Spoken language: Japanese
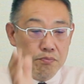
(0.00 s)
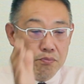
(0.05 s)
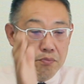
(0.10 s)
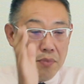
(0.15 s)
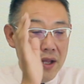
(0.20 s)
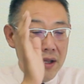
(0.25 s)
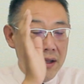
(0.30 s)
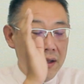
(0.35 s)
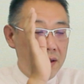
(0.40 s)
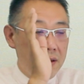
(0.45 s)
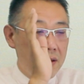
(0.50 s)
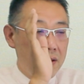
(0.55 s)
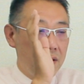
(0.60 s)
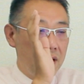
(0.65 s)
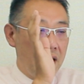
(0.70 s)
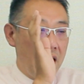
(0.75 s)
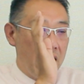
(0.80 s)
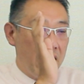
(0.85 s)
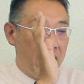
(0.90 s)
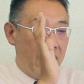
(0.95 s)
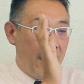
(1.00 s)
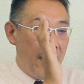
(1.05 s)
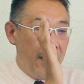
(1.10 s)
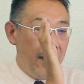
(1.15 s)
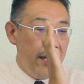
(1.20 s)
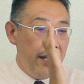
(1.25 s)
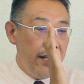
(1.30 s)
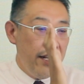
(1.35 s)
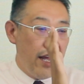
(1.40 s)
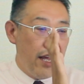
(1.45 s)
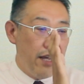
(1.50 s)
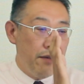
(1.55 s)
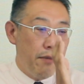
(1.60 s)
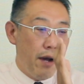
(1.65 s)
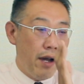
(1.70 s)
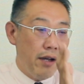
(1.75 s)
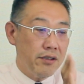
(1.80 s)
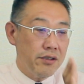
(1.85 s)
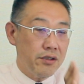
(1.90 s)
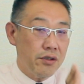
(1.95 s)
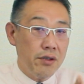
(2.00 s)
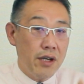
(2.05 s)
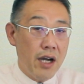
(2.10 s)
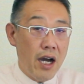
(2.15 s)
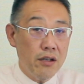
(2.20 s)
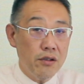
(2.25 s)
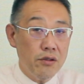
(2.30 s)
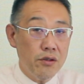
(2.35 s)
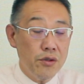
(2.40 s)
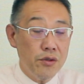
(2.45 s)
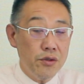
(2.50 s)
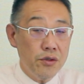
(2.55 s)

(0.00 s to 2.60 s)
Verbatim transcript: ペットペットが飼えないマンションがあるとい